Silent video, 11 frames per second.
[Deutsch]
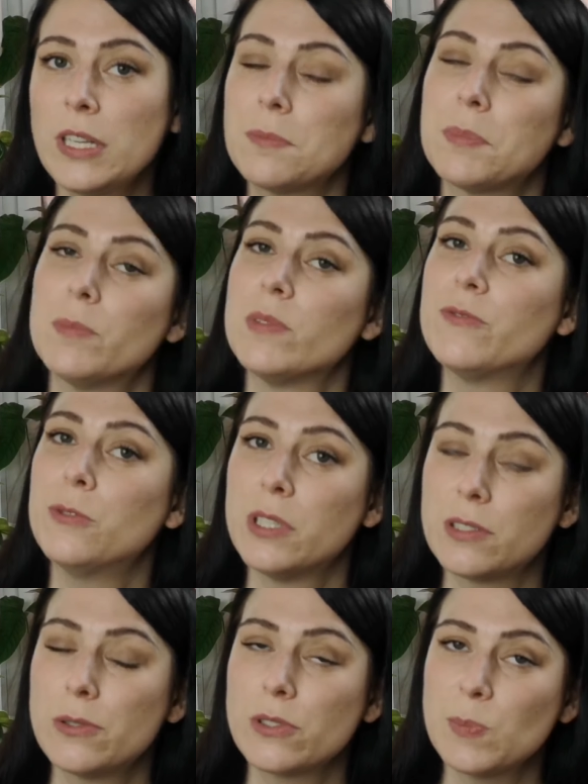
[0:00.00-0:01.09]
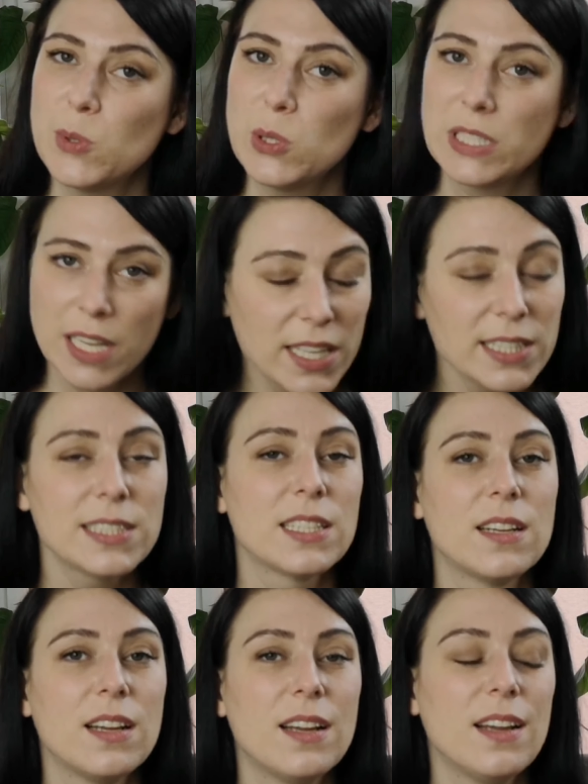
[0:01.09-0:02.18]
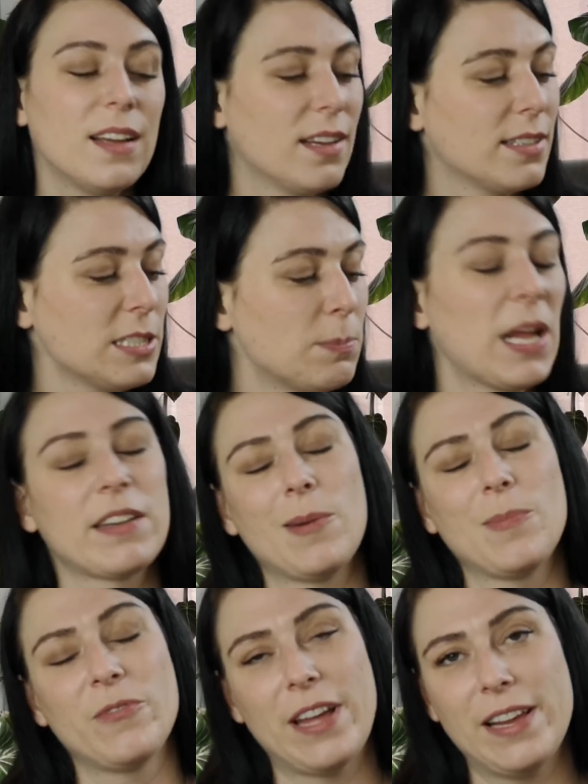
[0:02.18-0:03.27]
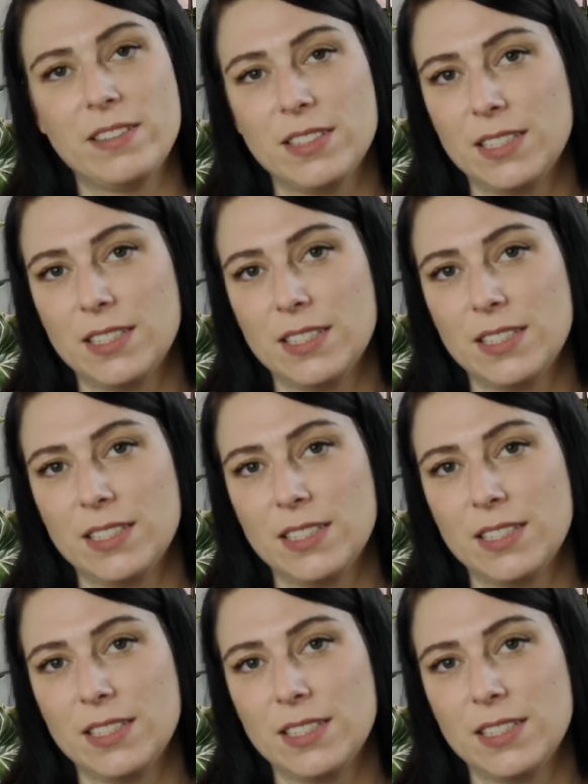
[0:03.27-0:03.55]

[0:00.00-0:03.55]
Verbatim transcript: dass beim Bewurzelungsprozess das Blatt abfällt.